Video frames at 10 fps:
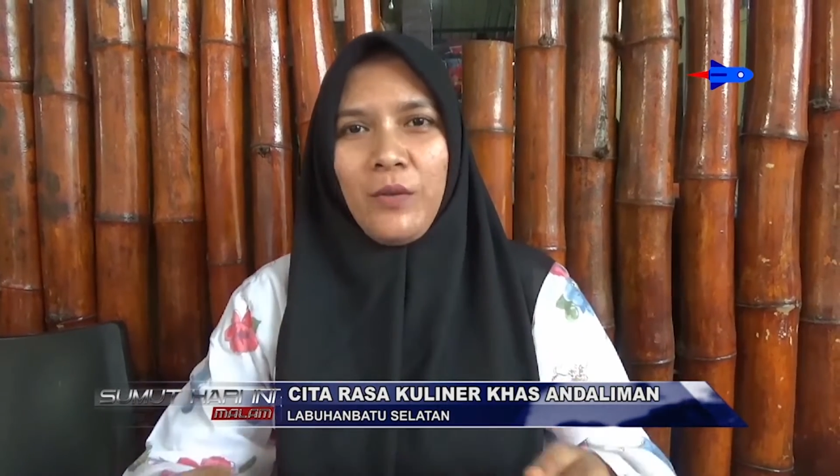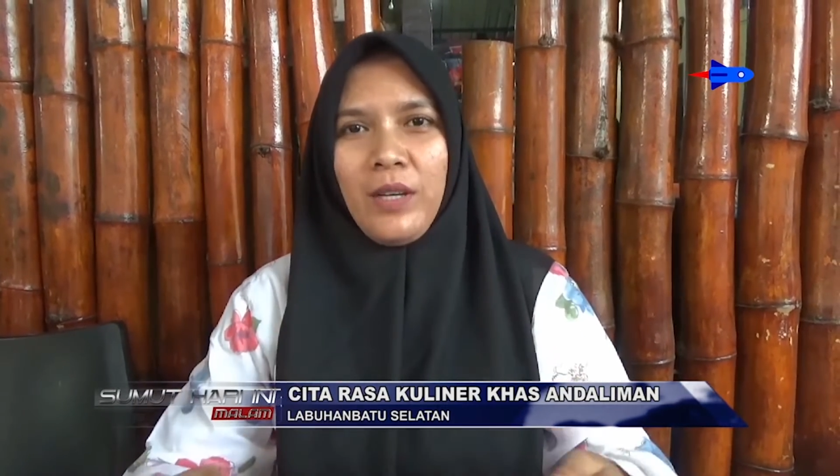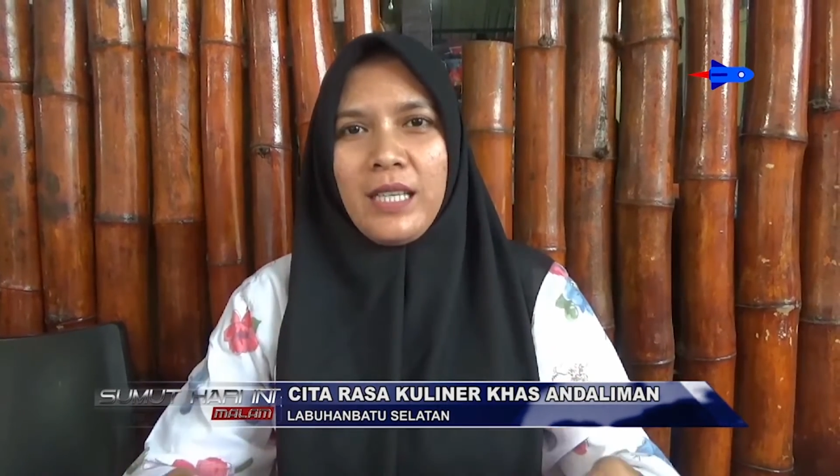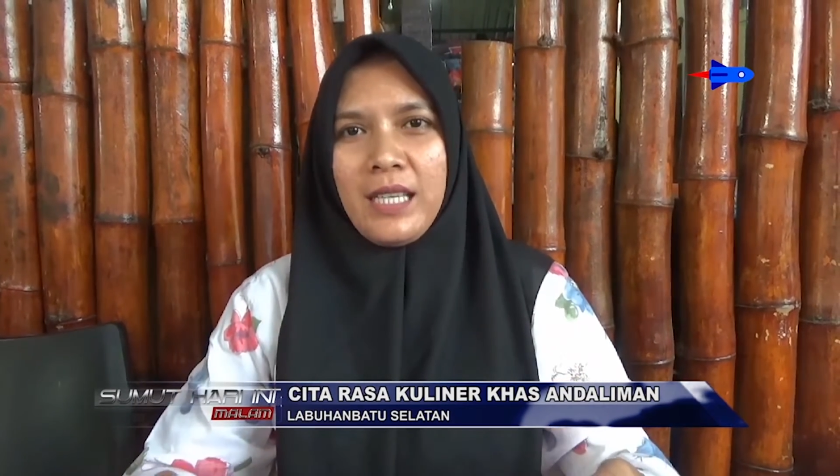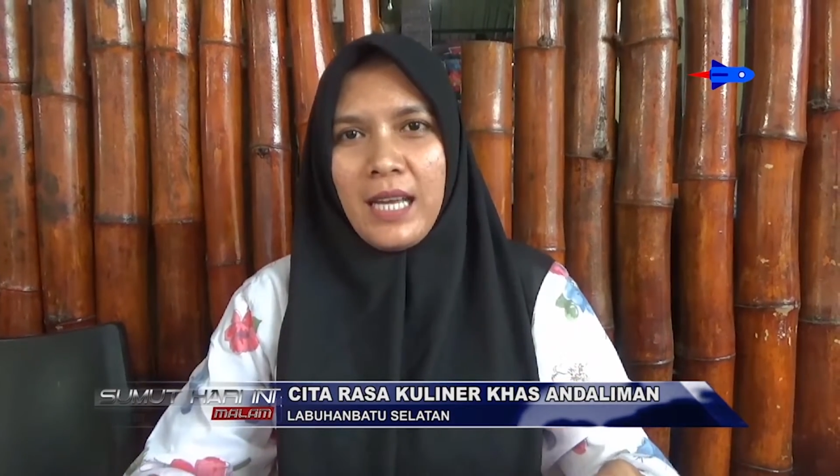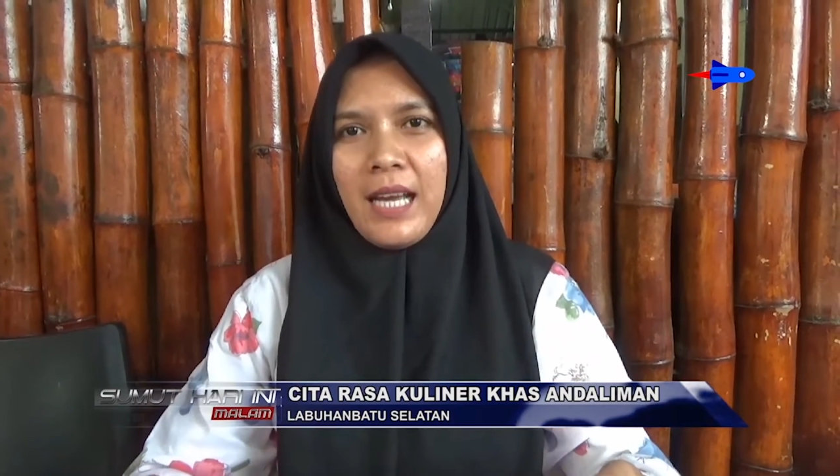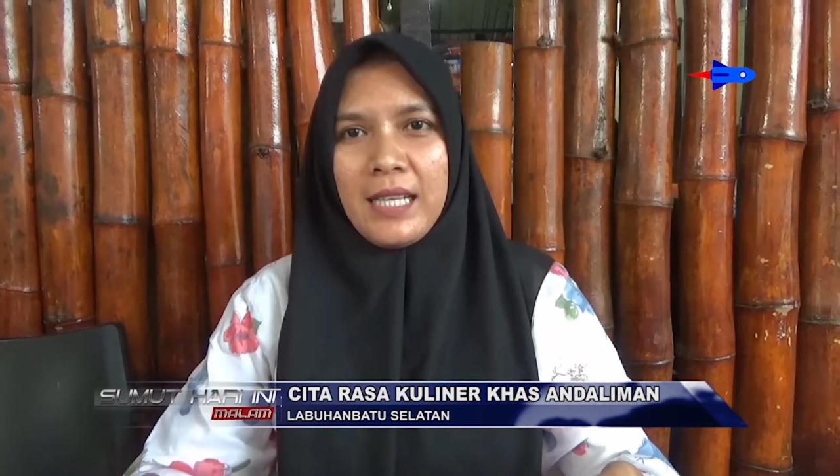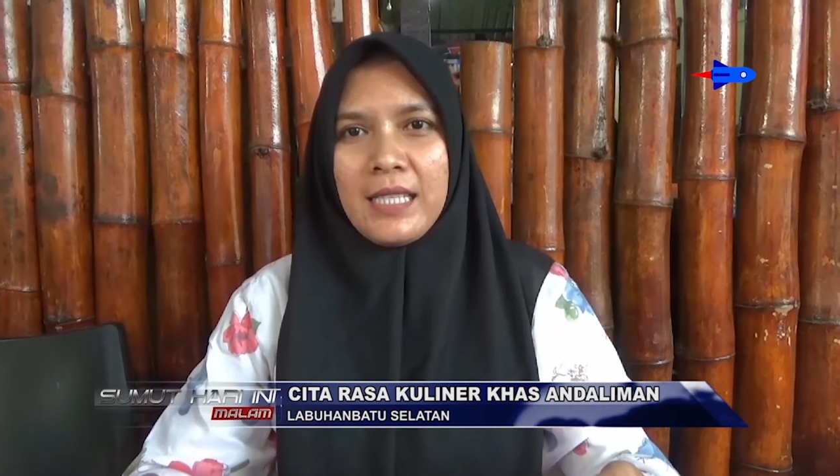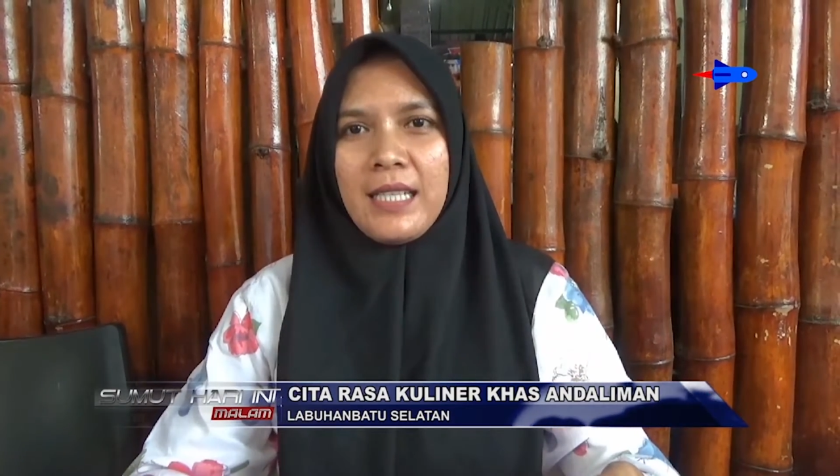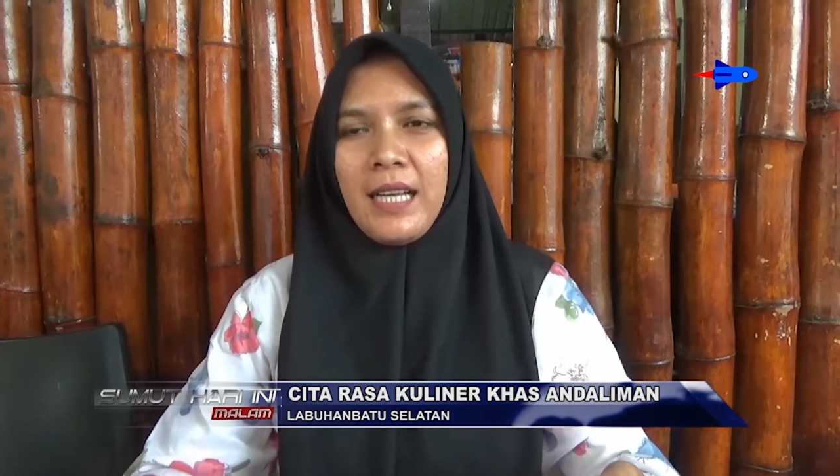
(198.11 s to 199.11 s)
wanginya
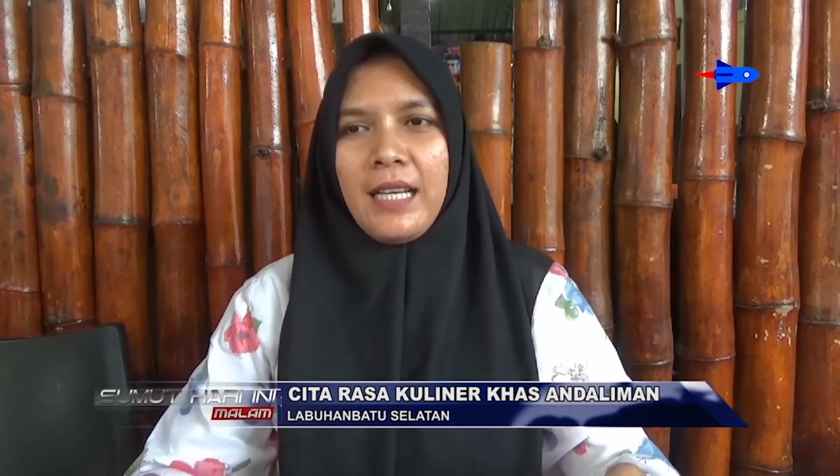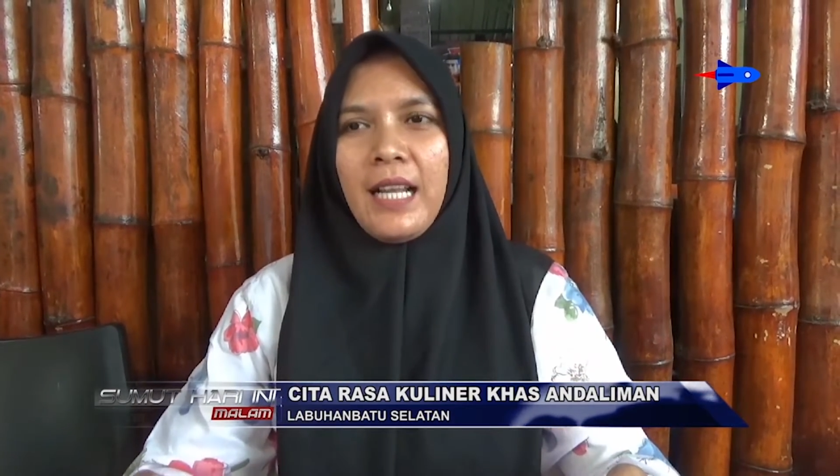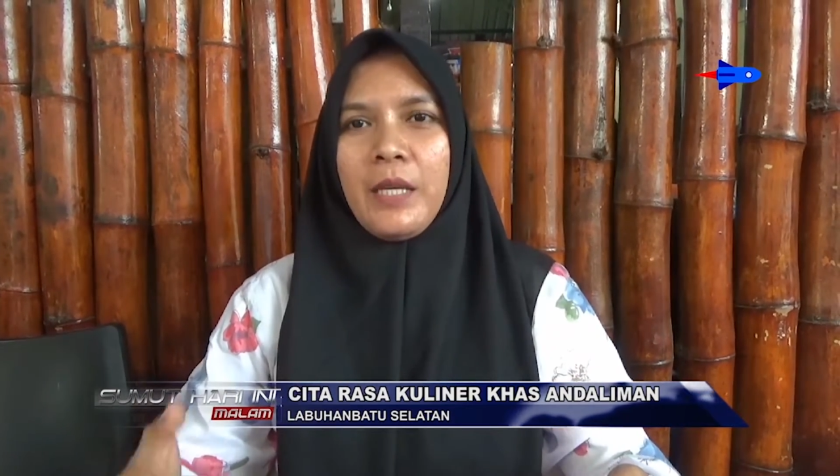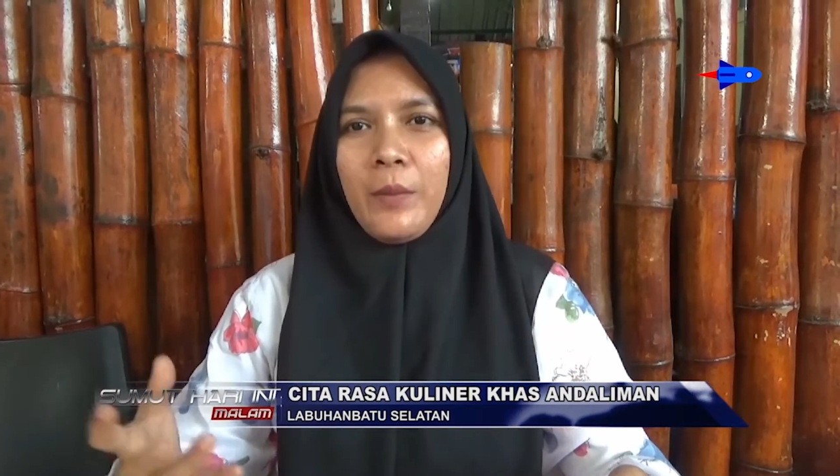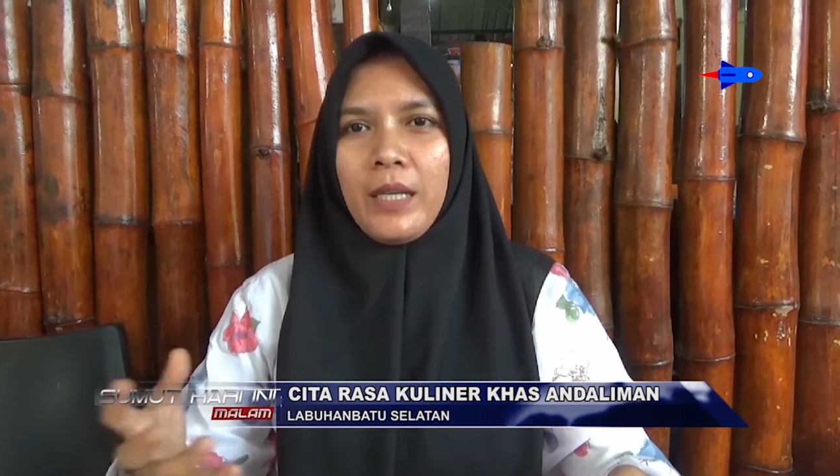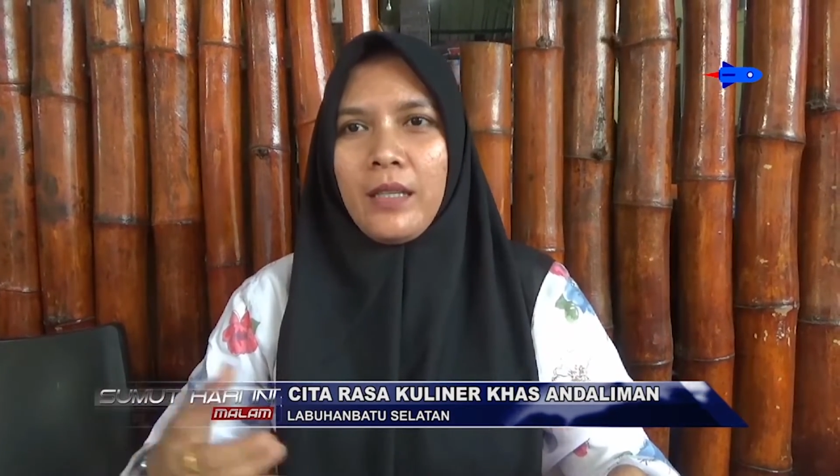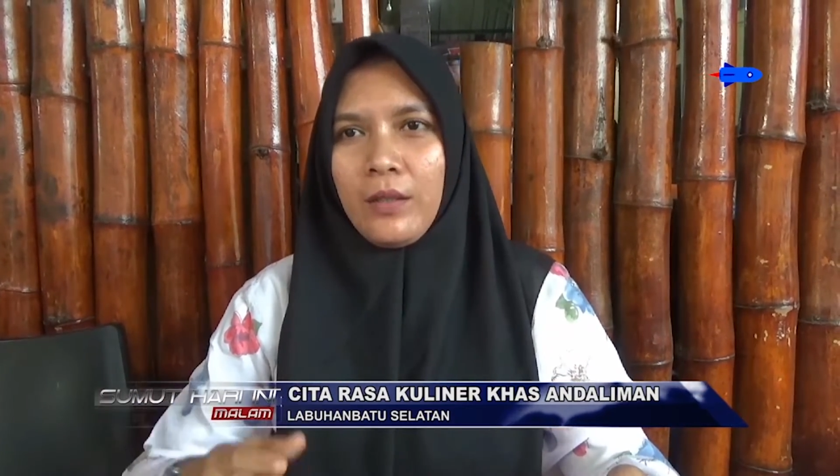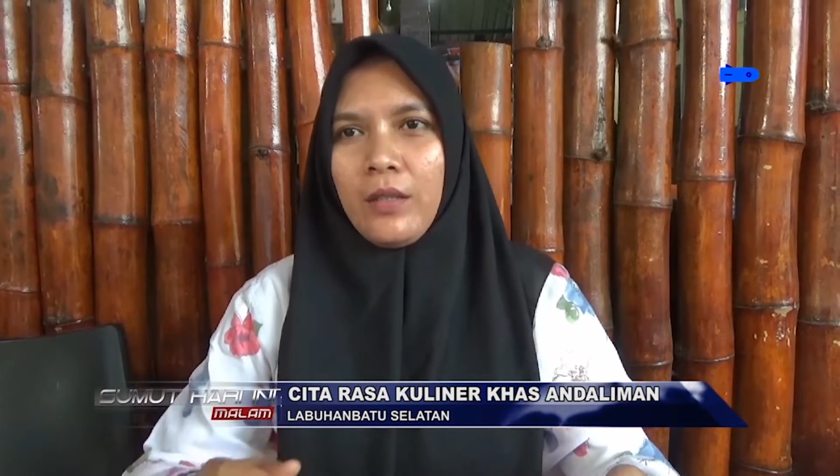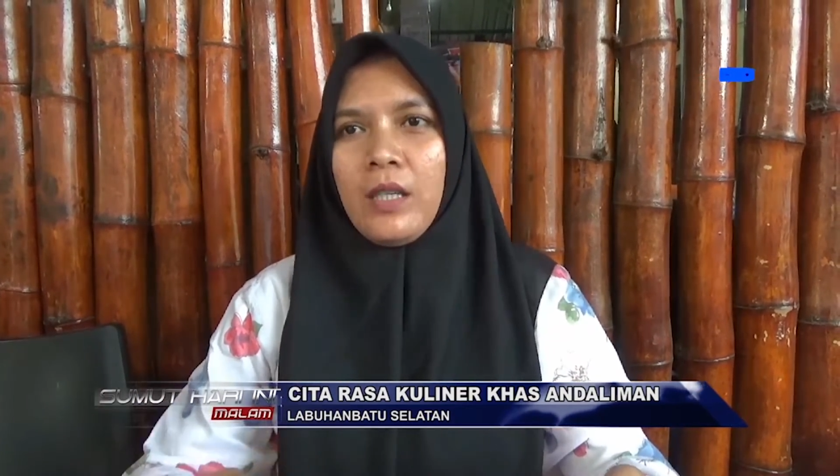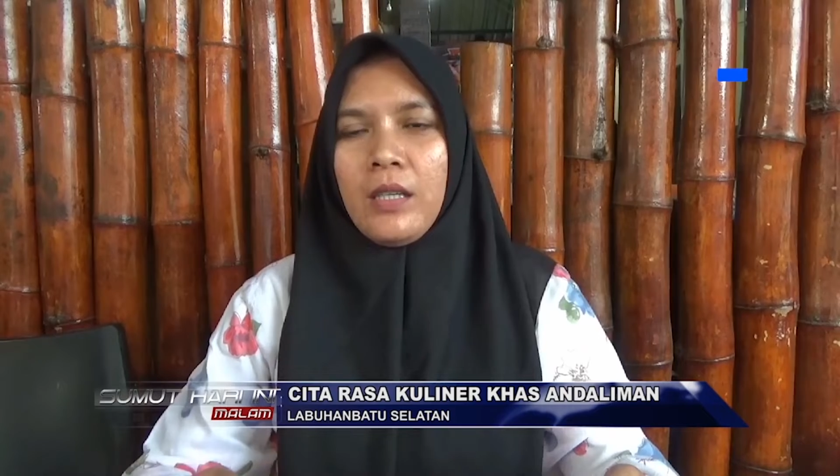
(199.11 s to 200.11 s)
khas Andaliman itu.